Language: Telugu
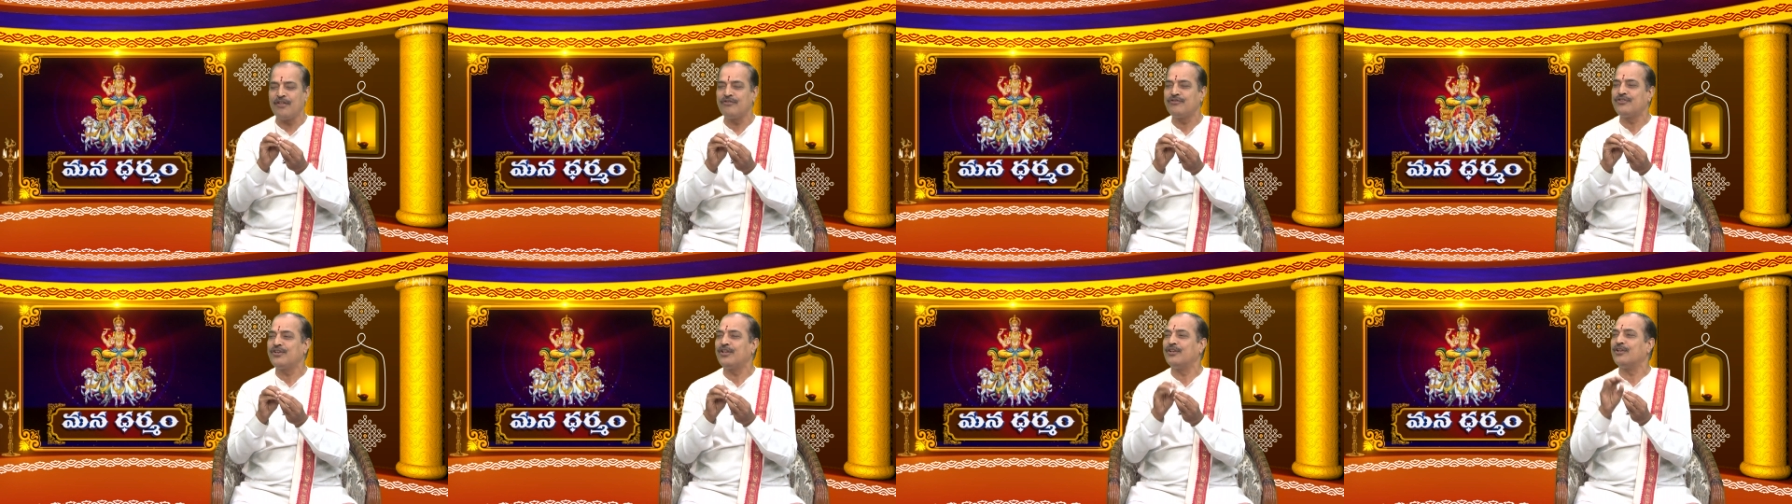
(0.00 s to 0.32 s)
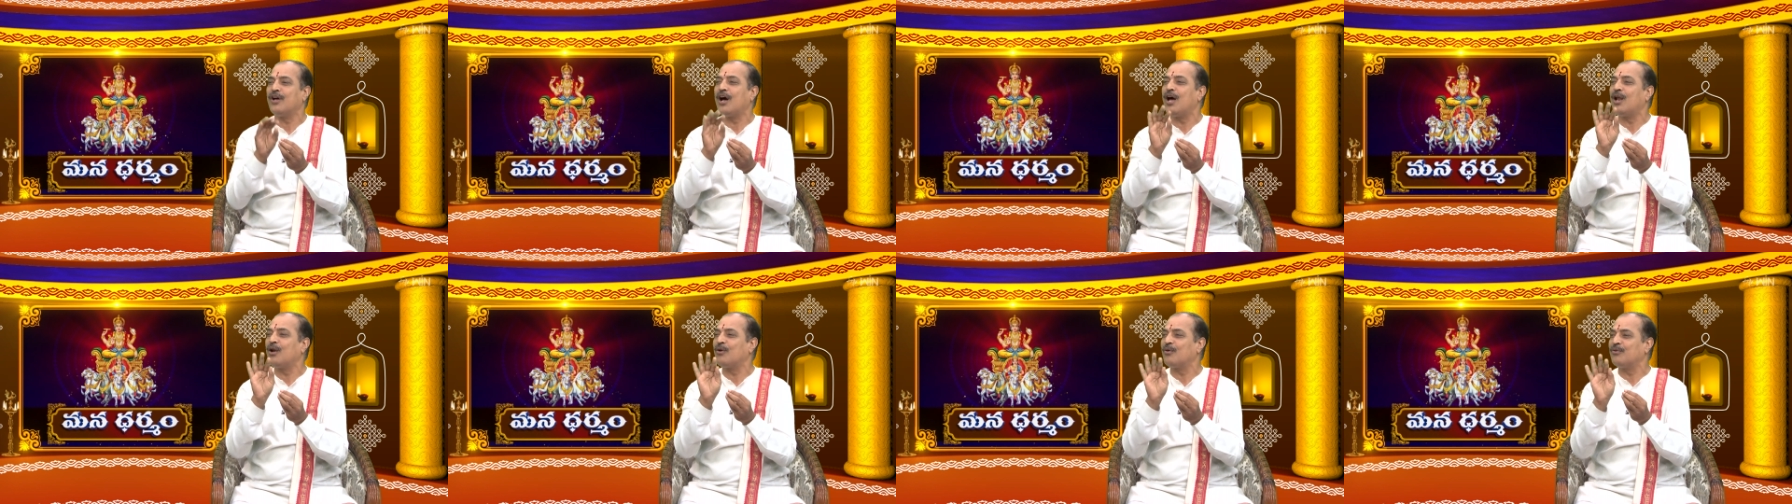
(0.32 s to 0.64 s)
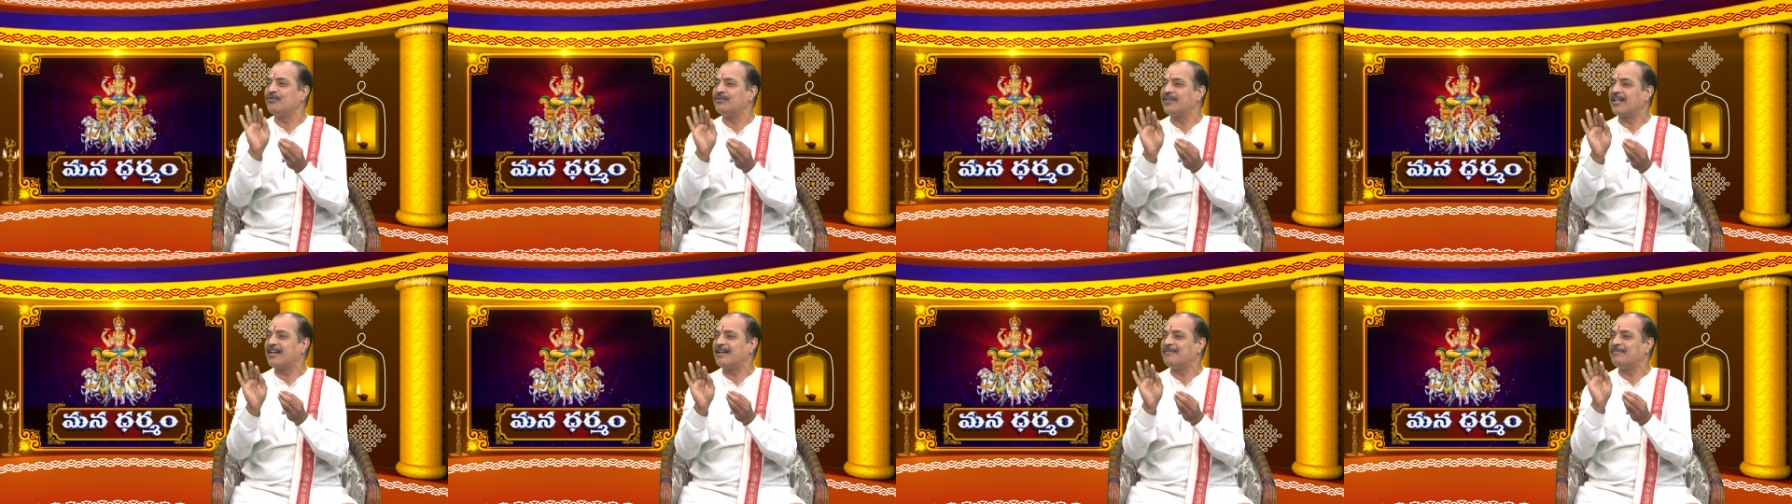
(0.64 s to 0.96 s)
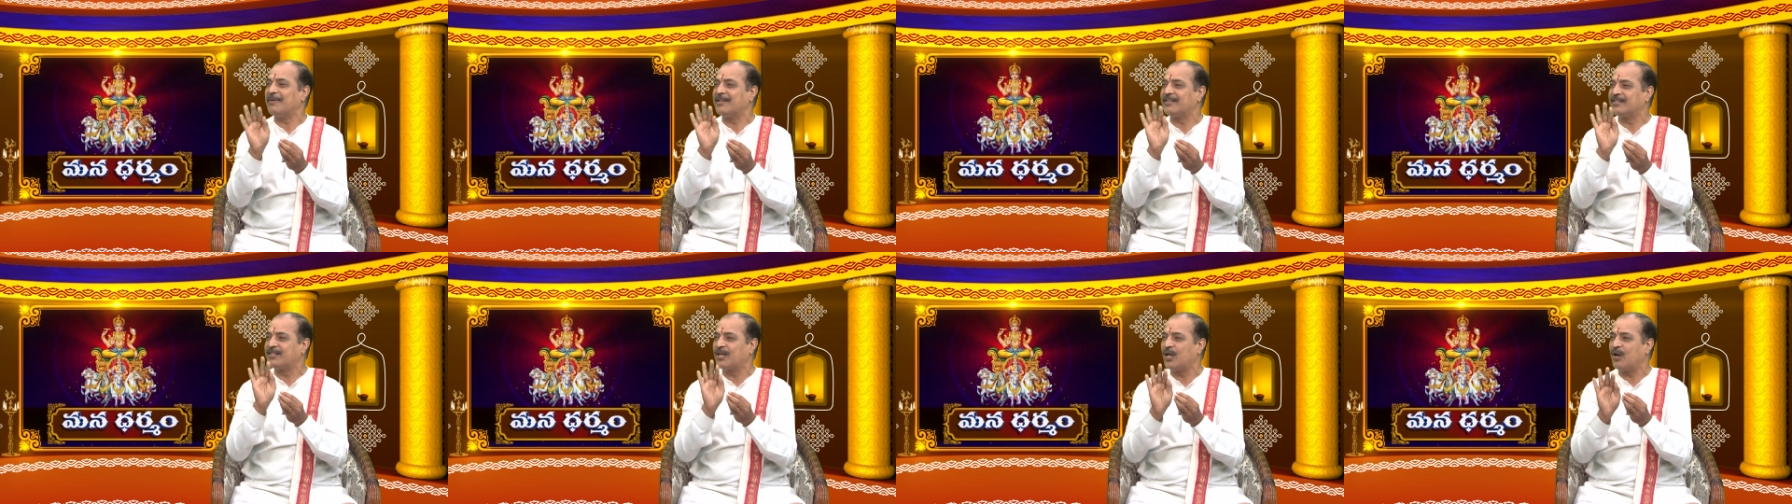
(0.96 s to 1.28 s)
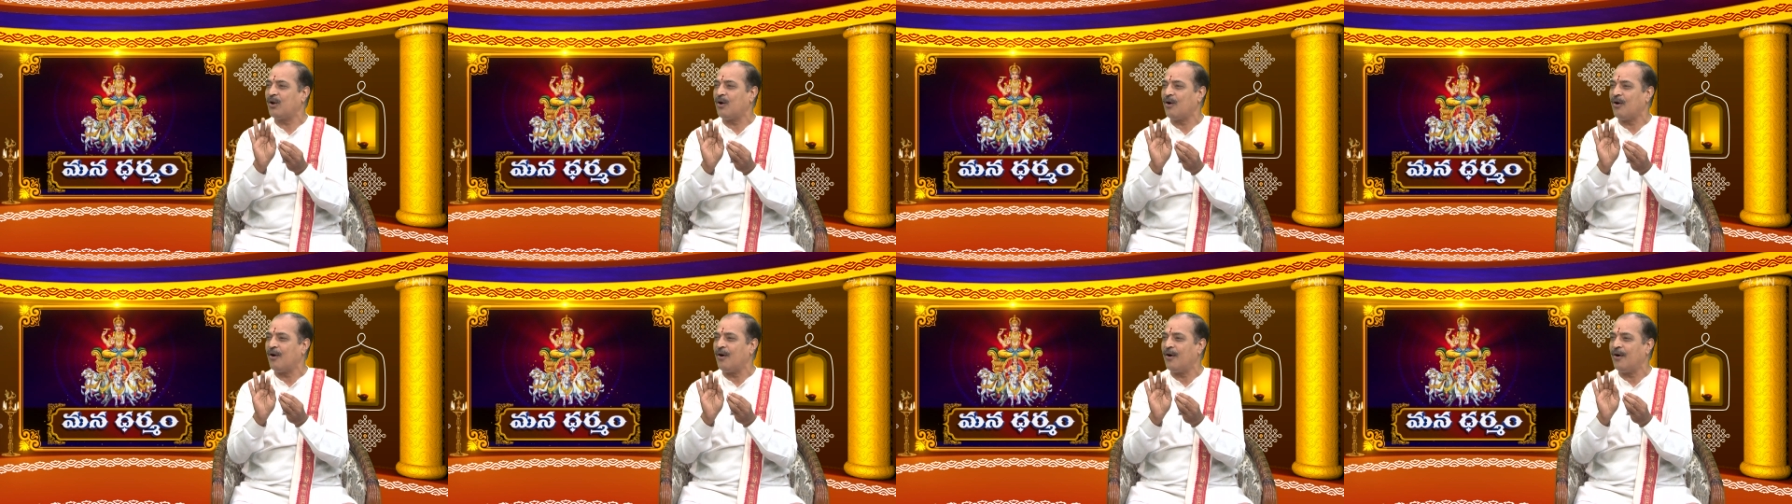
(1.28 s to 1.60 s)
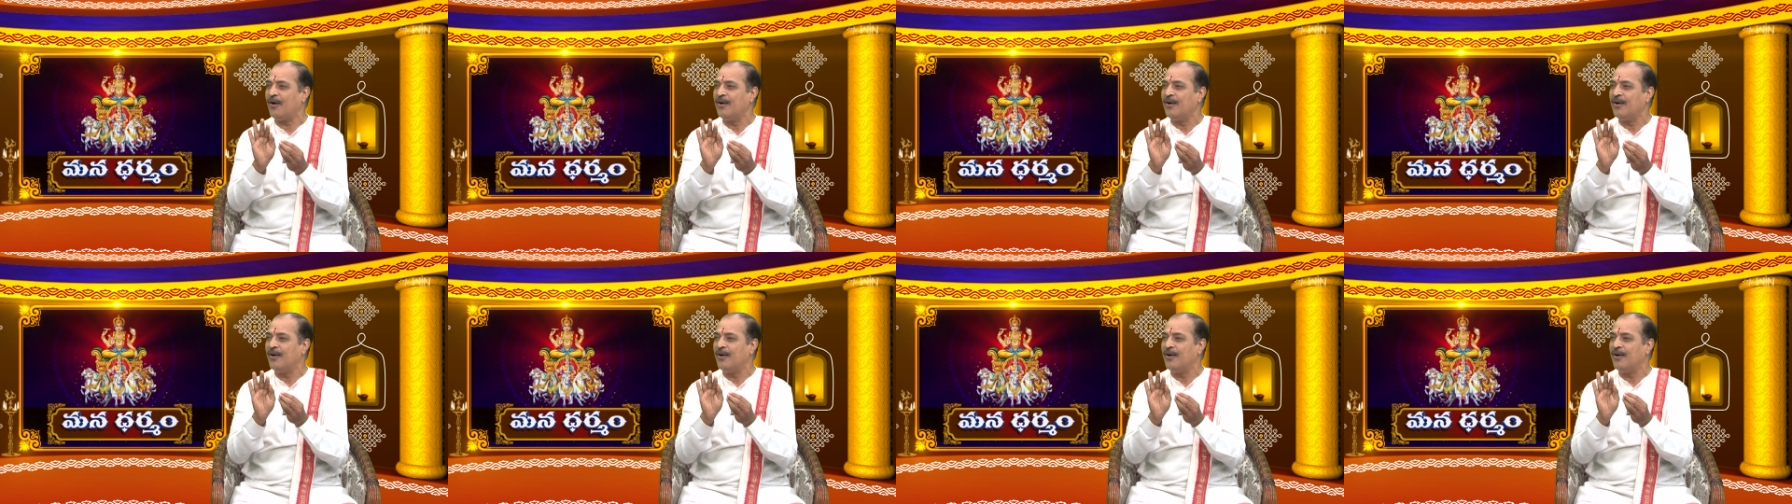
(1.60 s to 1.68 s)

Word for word: నుంచి నాలుగున్నర మధ్యలో